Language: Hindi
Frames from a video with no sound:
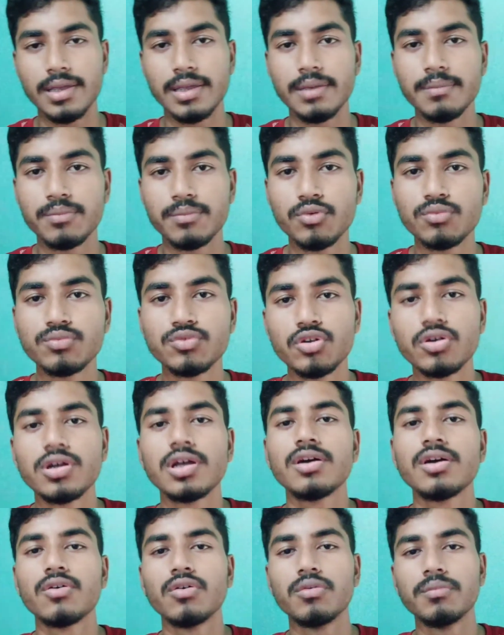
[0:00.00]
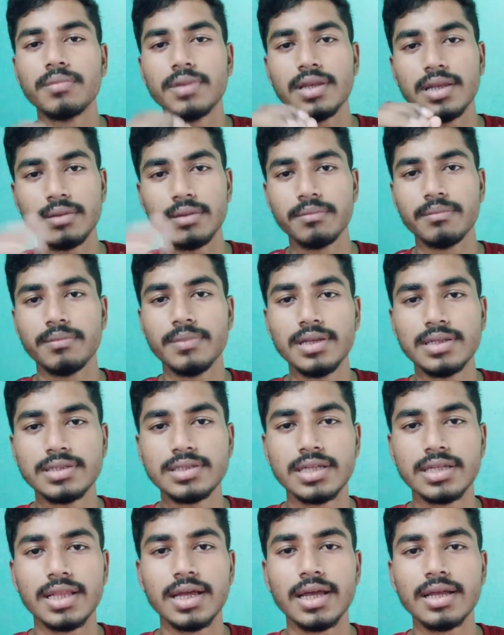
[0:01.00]
इम्प्रूव जो है वो मिल मिल
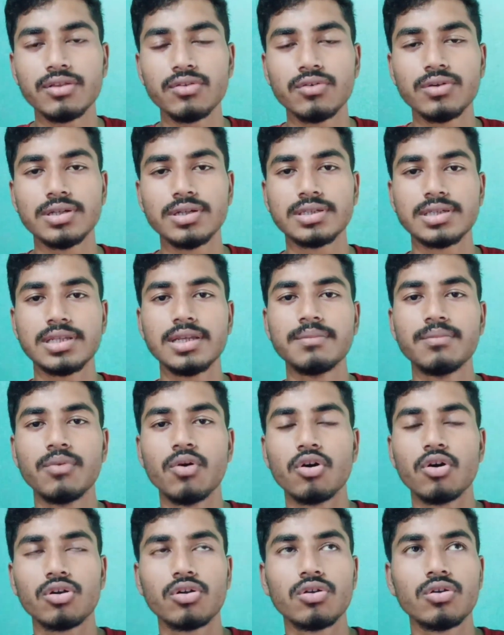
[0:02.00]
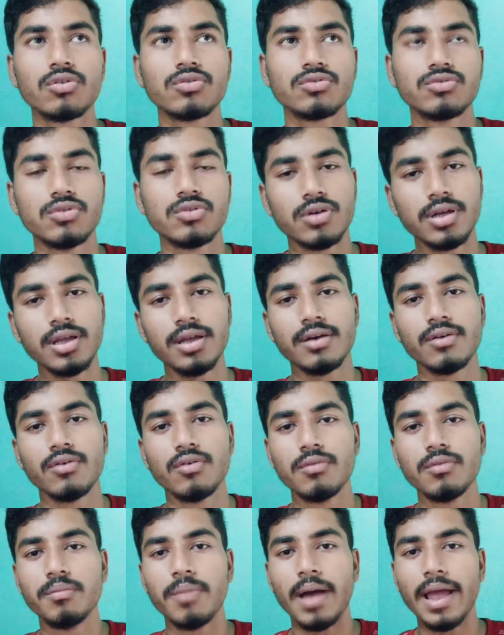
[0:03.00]
जाता है तो इसलिए बहुत लोग जो है
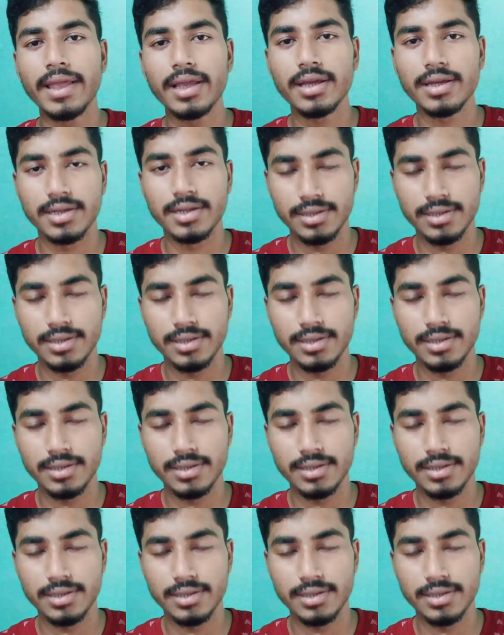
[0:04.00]
वो बाइक